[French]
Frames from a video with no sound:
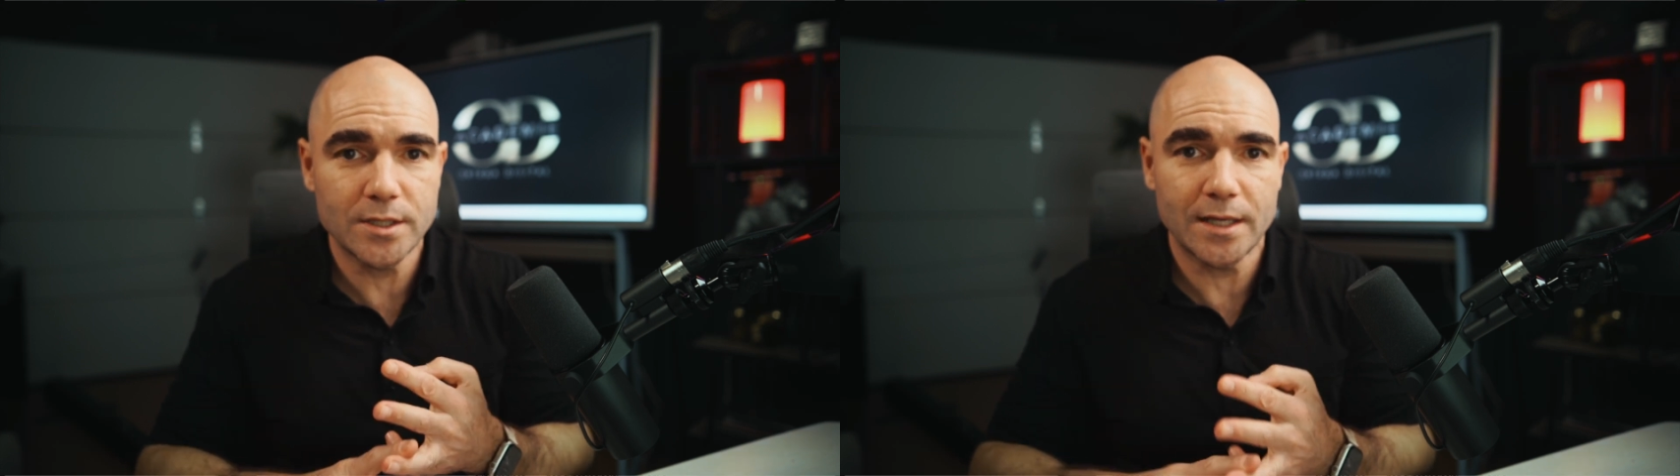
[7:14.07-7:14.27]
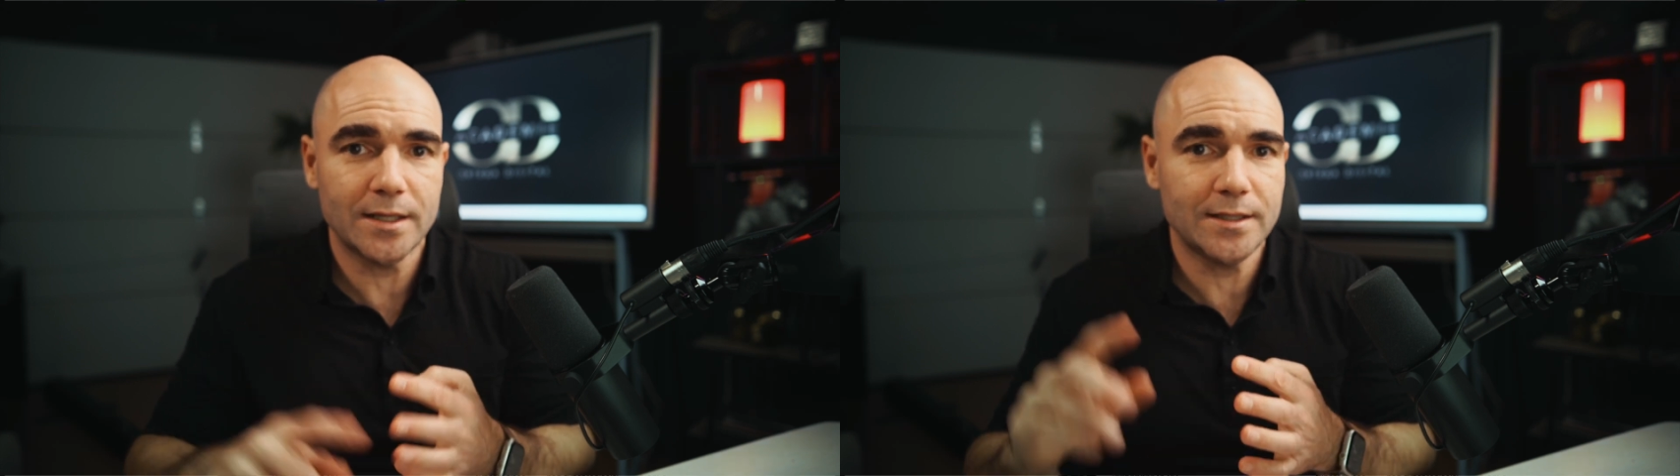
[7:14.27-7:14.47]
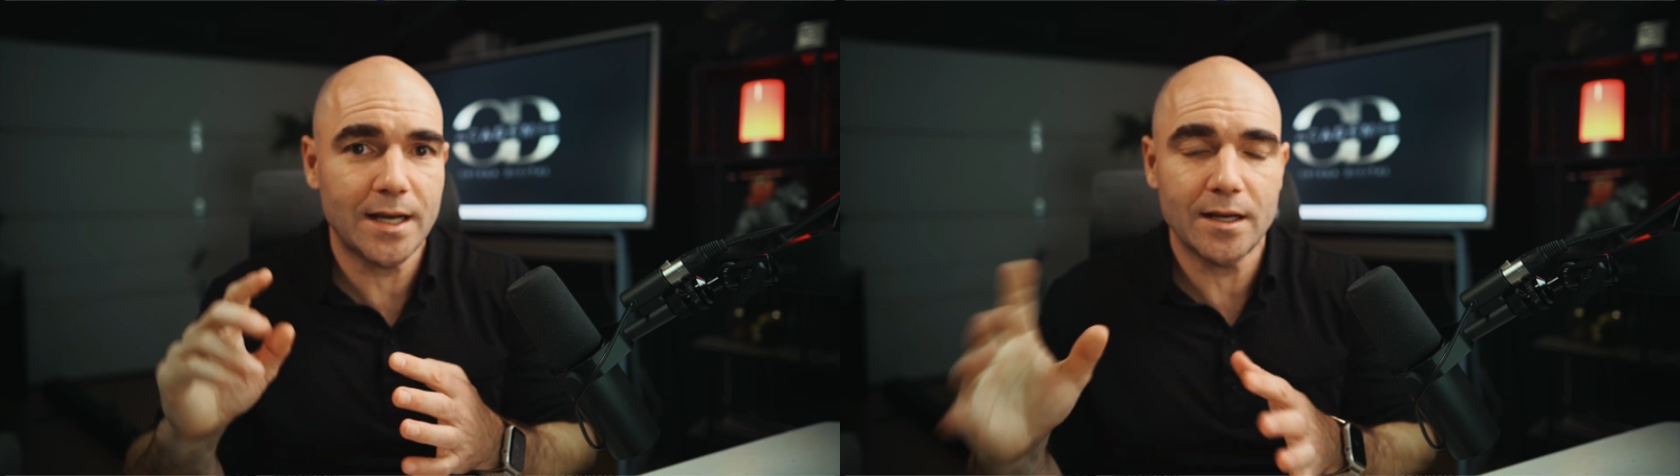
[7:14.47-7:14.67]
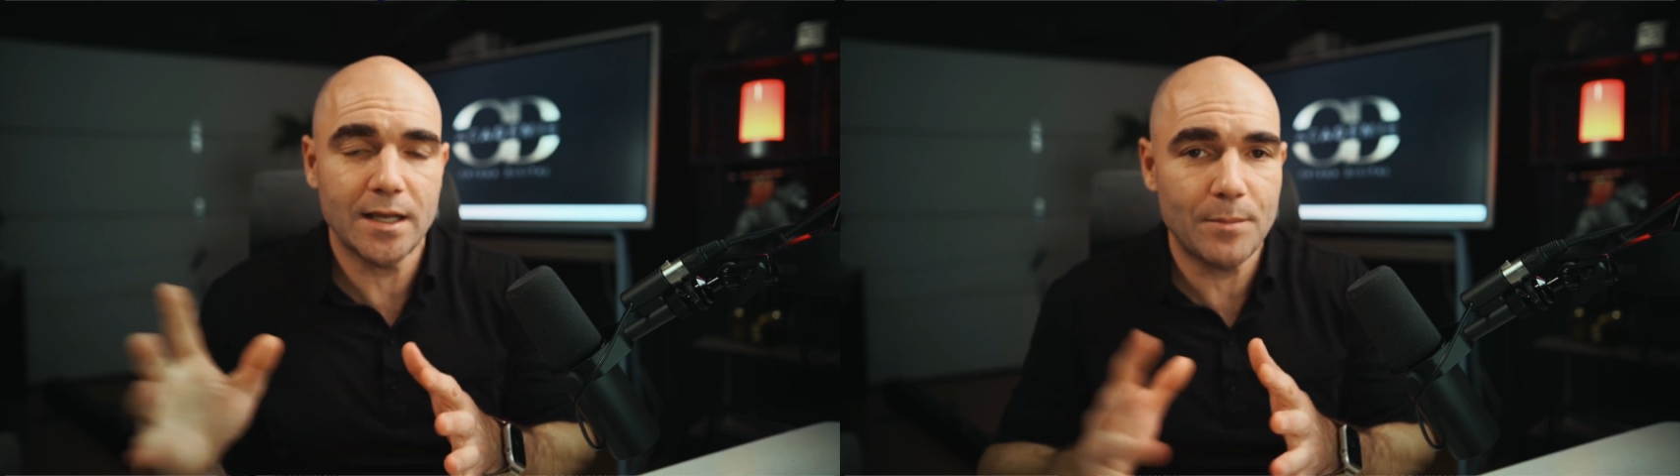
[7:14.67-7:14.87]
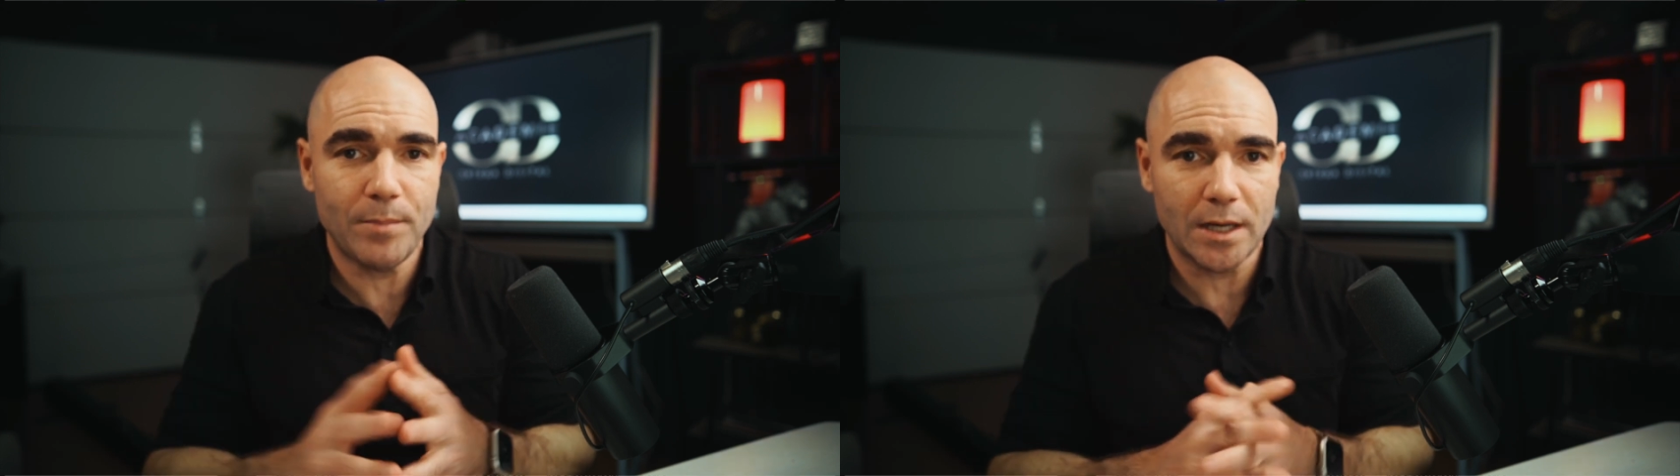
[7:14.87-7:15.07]

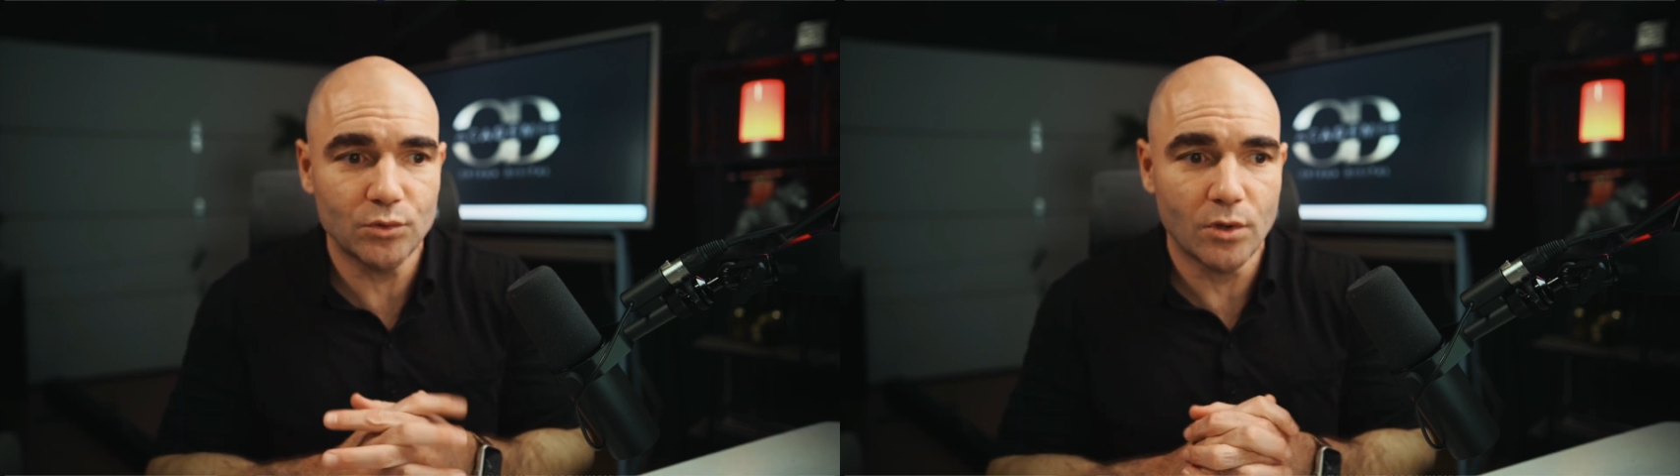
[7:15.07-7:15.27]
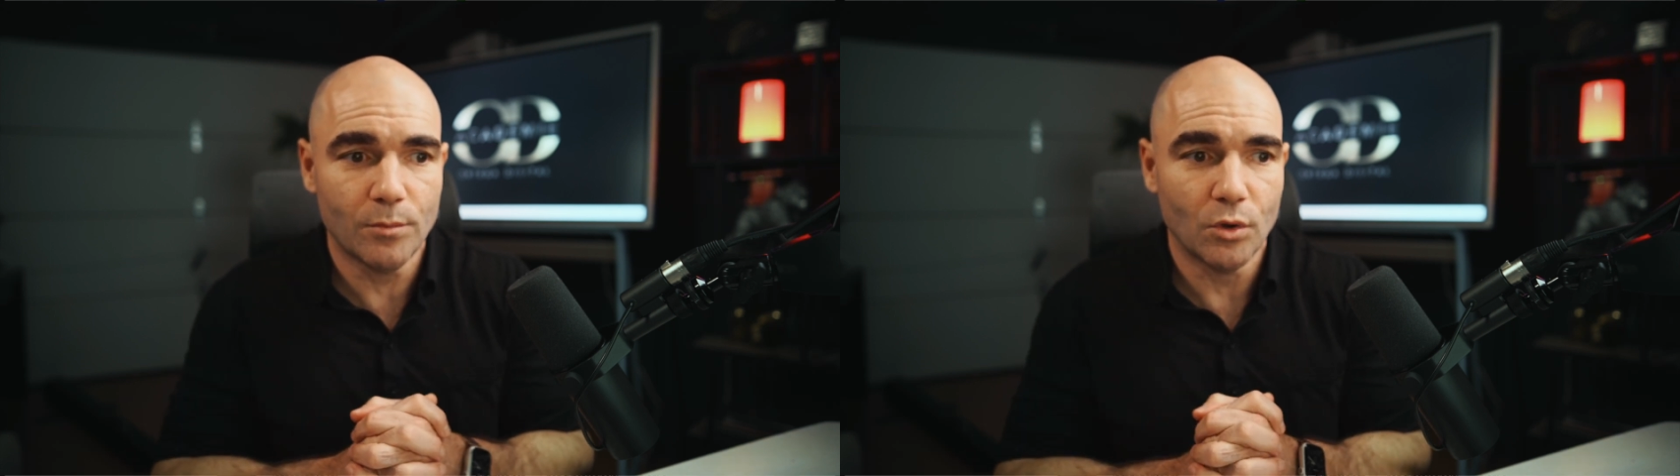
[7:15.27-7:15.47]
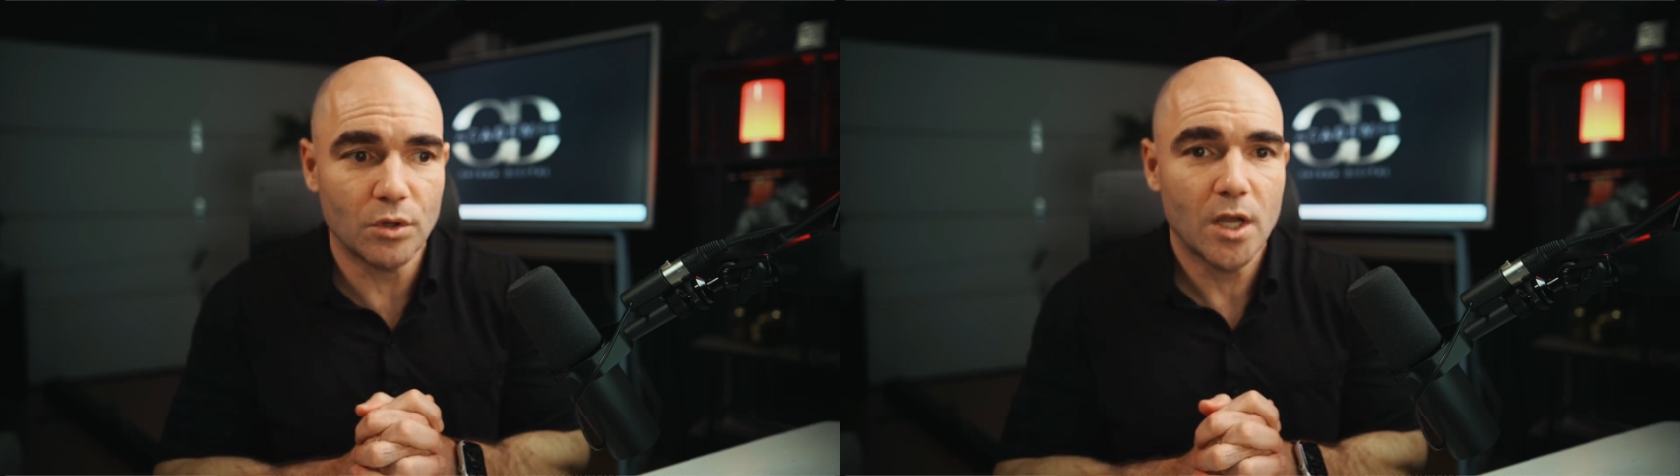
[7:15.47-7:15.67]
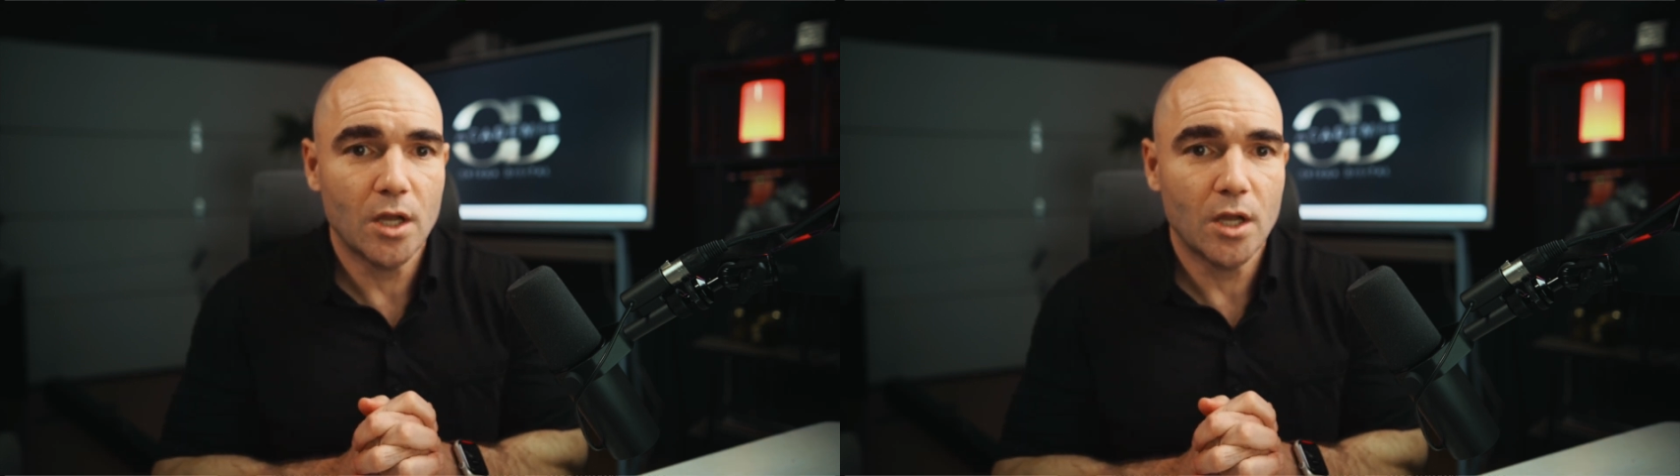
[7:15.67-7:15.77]
Canada et partout dans le monde.